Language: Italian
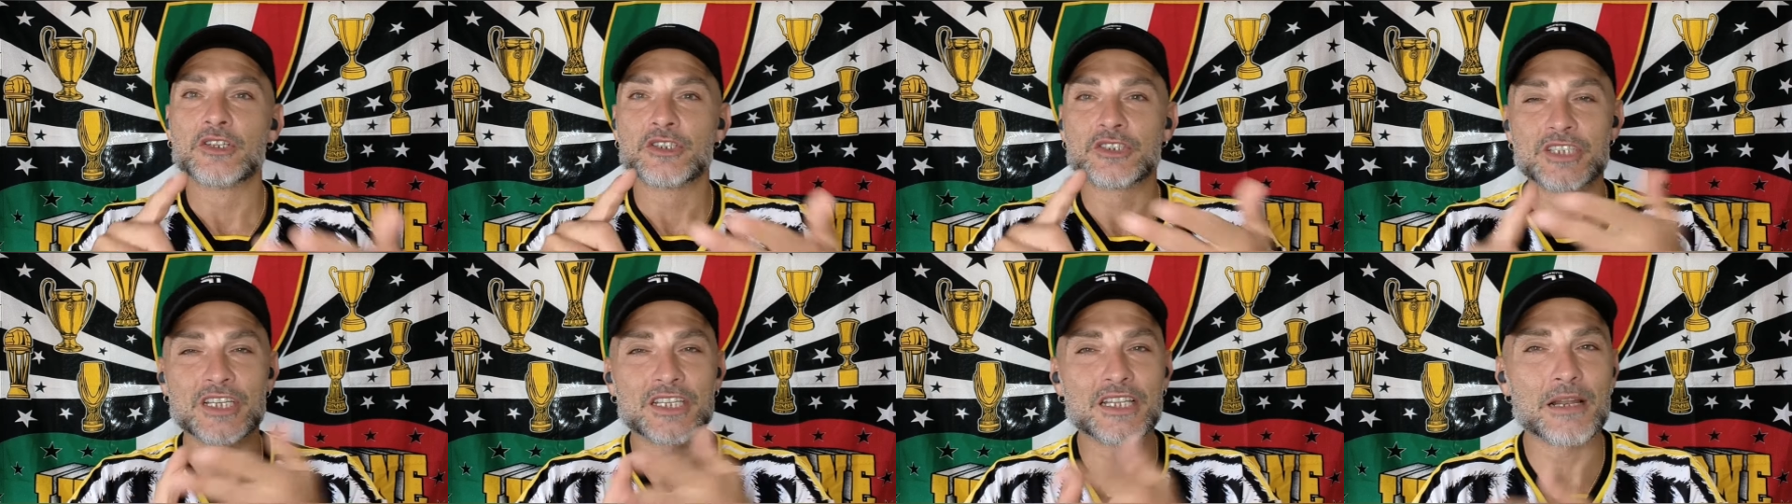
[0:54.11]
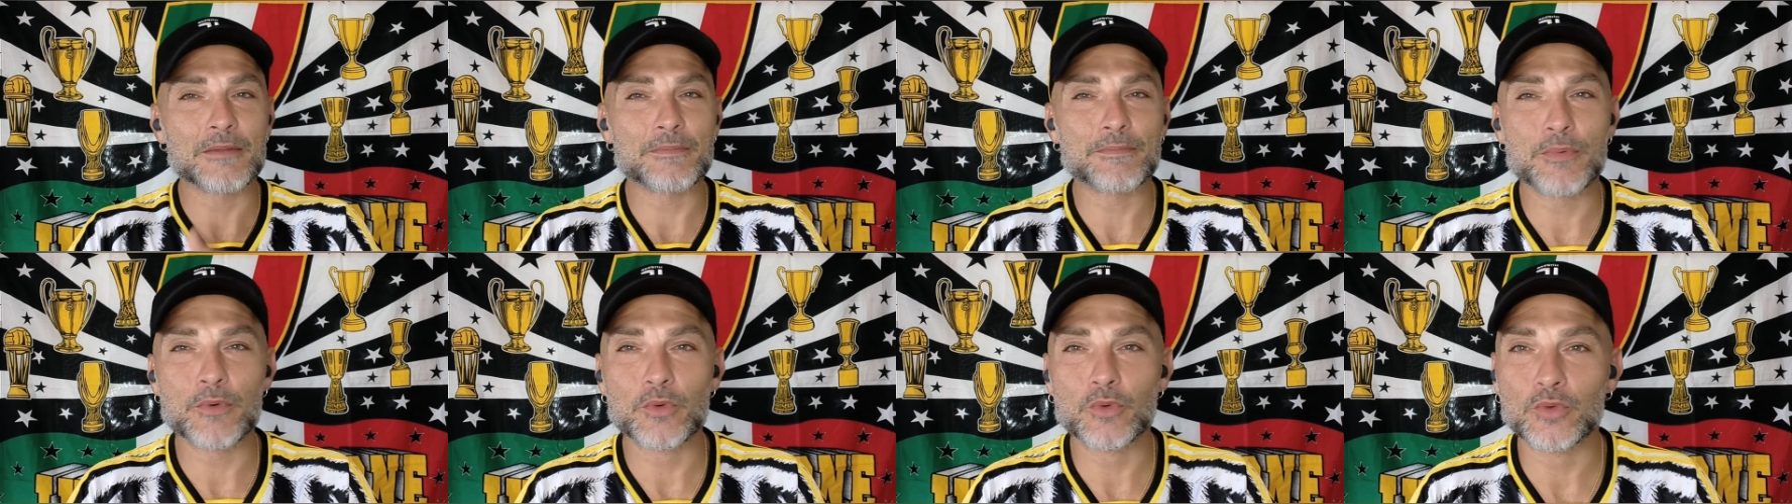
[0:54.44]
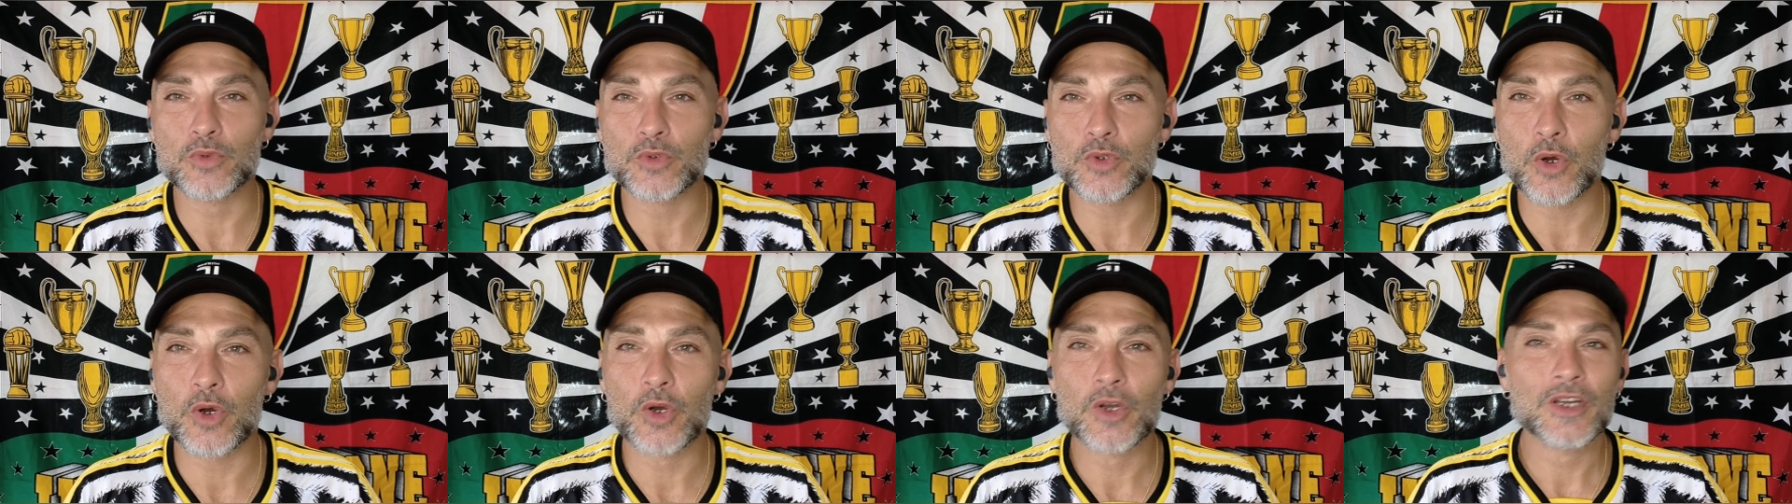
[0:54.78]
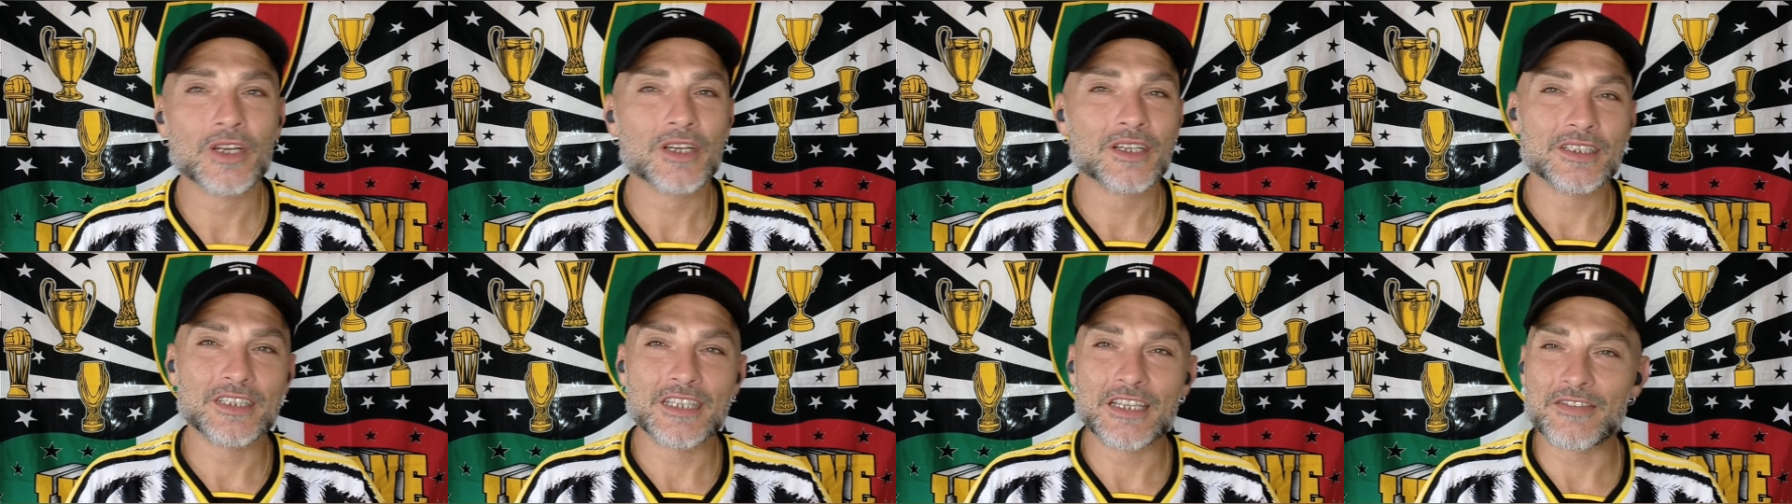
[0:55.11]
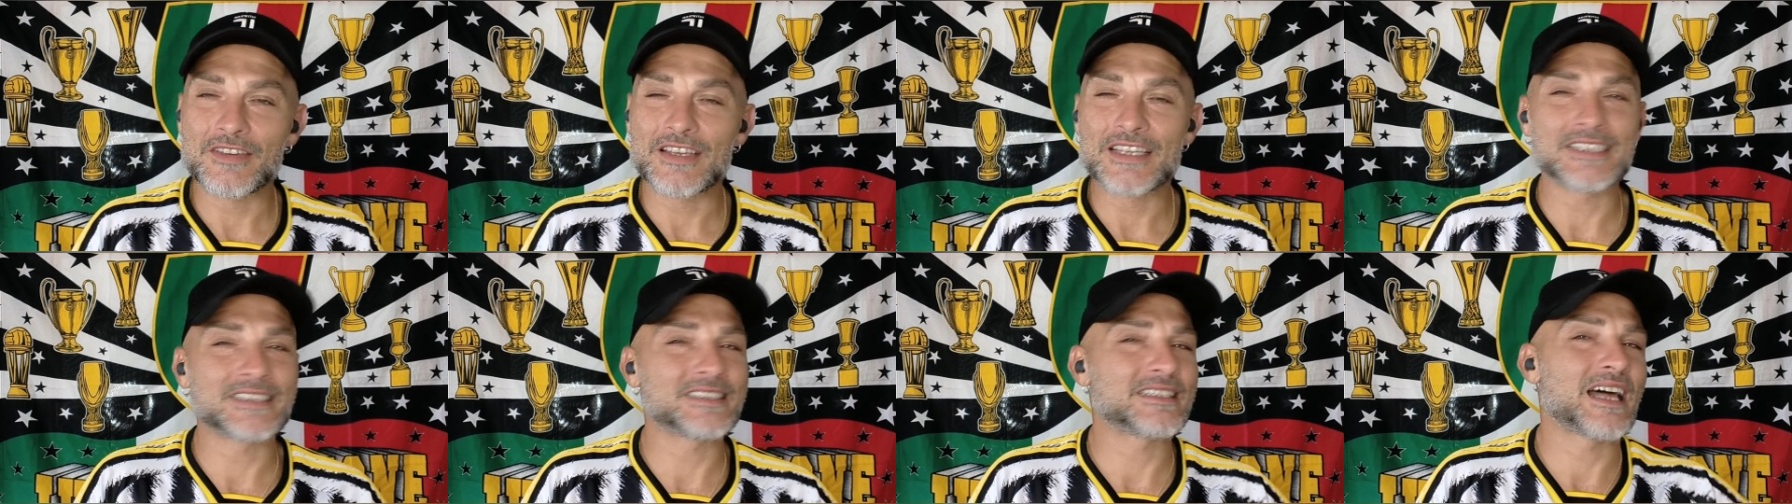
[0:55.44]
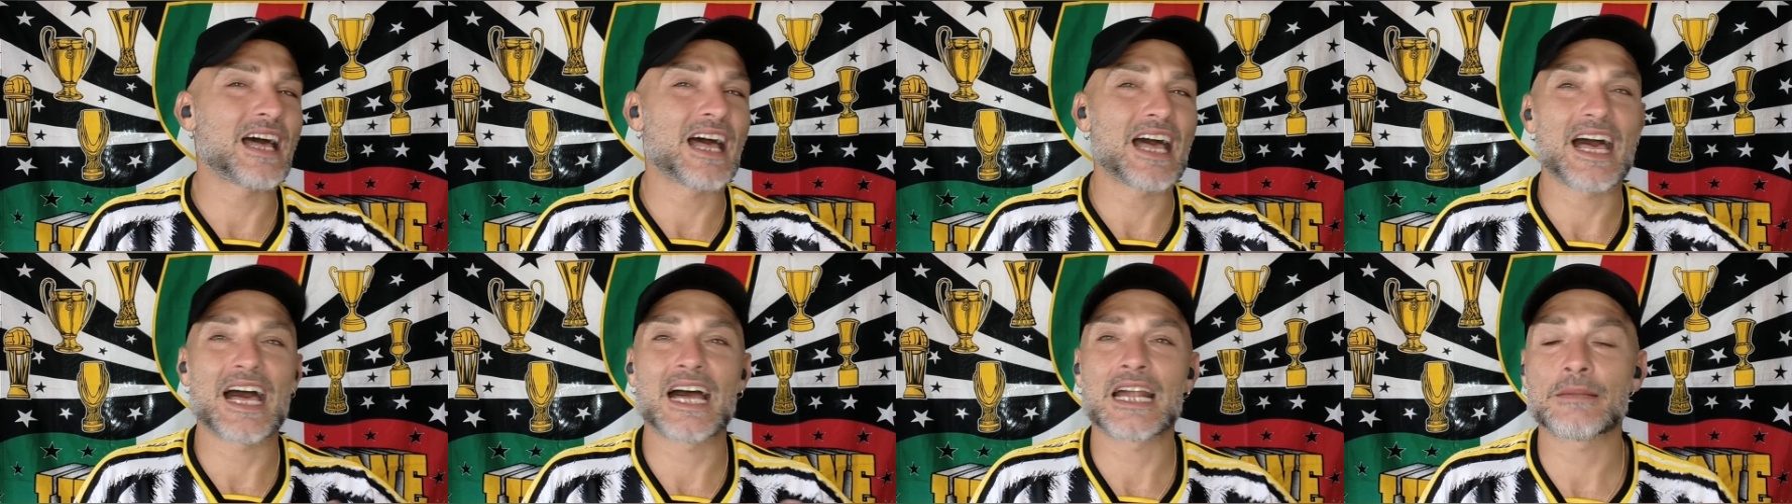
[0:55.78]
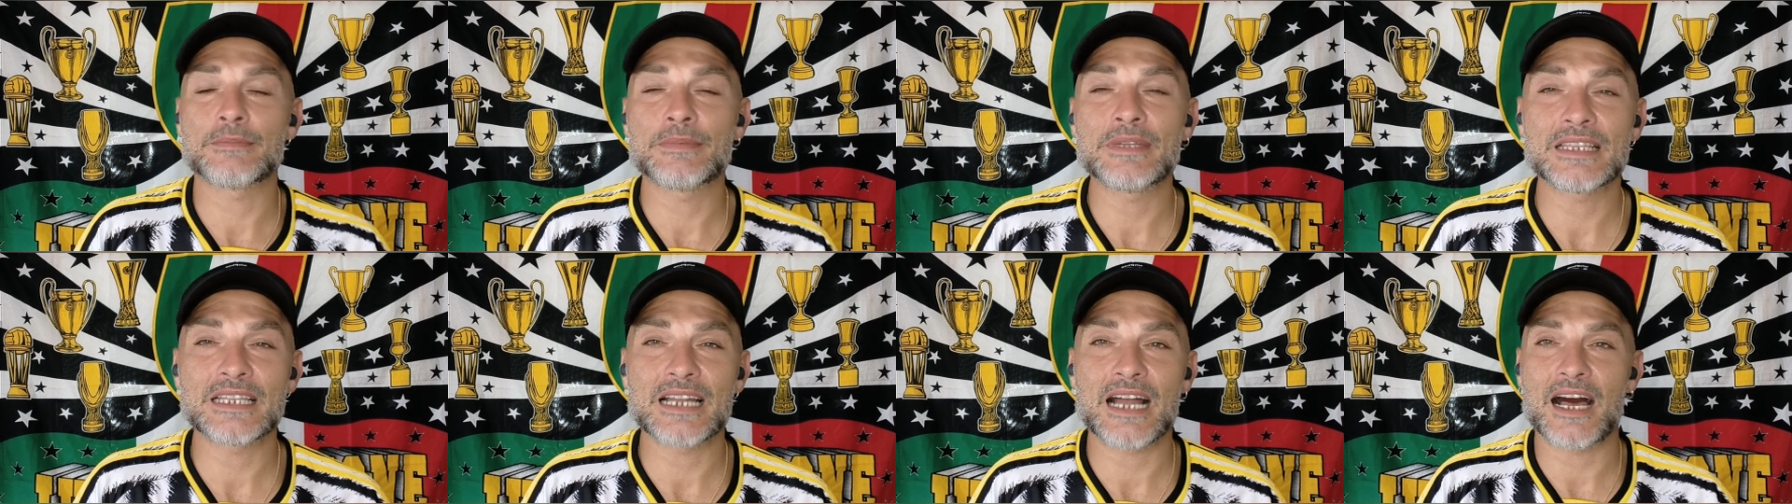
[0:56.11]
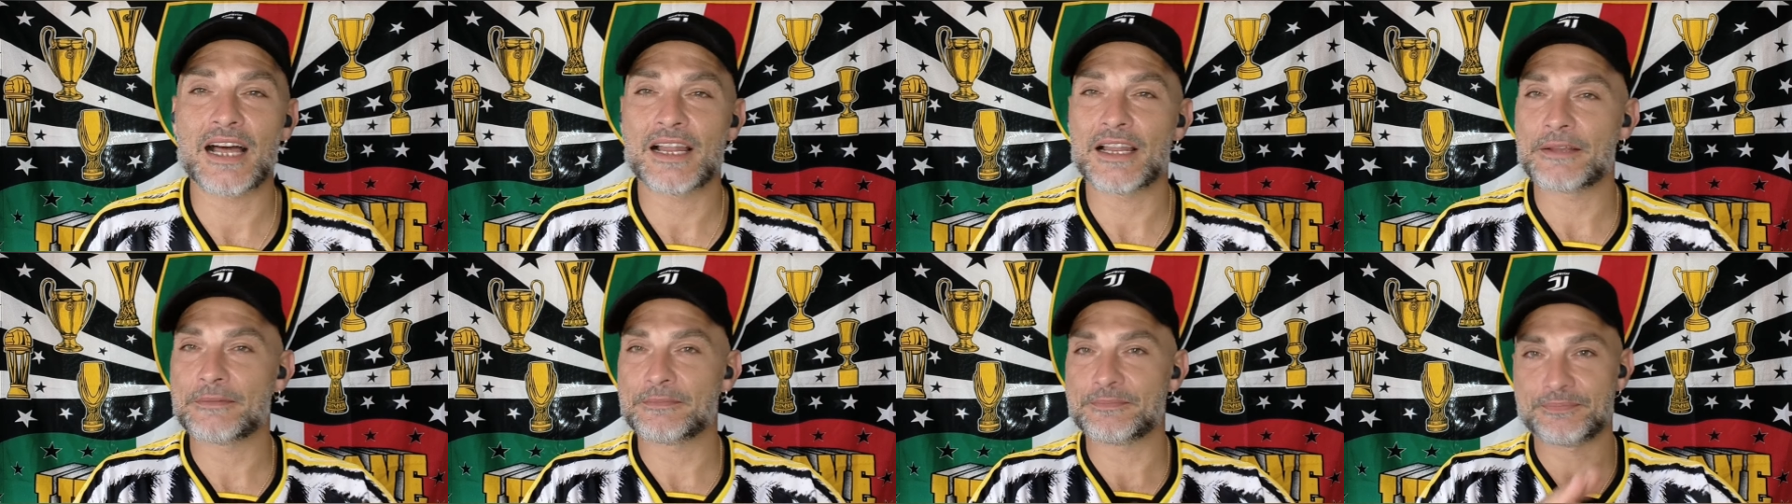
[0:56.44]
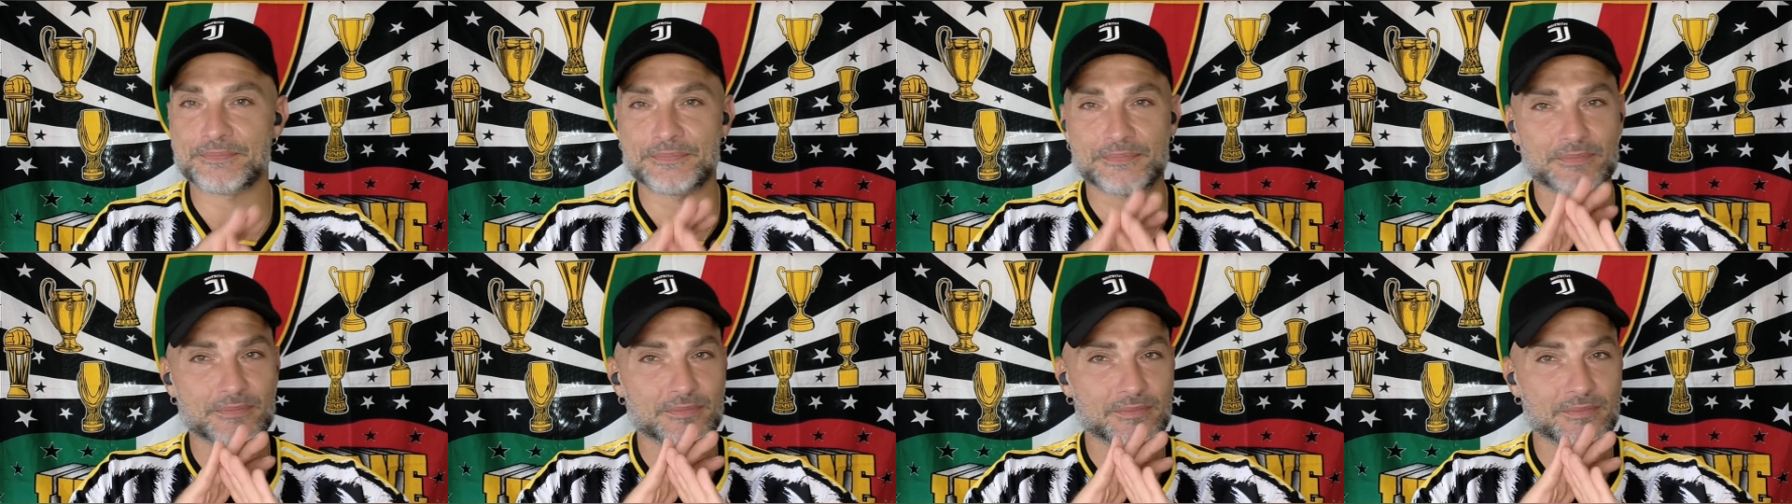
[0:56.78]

sia dal punto di vista arbitrale,